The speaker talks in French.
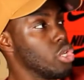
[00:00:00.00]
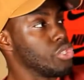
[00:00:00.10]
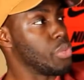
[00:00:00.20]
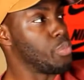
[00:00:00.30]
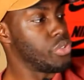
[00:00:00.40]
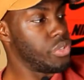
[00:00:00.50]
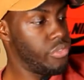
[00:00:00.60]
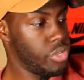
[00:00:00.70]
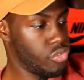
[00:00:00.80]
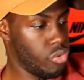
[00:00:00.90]
Cette petite
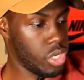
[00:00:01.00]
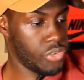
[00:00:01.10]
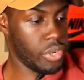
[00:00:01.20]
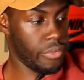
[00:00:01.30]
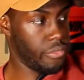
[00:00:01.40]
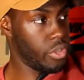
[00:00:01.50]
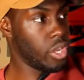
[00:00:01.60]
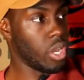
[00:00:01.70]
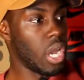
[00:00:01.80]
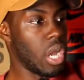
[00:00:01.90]
veste, voilà, je vais la
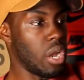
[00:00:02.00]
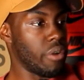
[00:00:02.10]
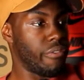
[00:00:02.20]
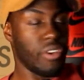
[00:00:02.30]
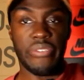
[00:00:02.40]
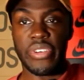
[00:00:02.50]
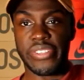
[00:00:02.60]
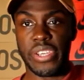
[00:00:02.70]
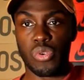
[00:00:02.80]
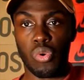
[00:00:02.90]
faire à
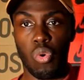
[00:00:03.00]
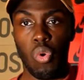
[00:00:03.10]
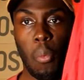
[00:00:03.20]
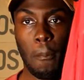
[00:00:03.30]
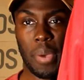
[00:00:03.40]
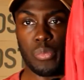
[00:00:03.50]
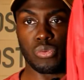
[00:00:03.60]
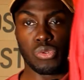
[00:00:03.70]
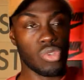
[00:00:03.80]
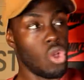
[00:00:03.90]
20-25 euros, pas
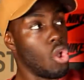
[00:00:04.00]
plus.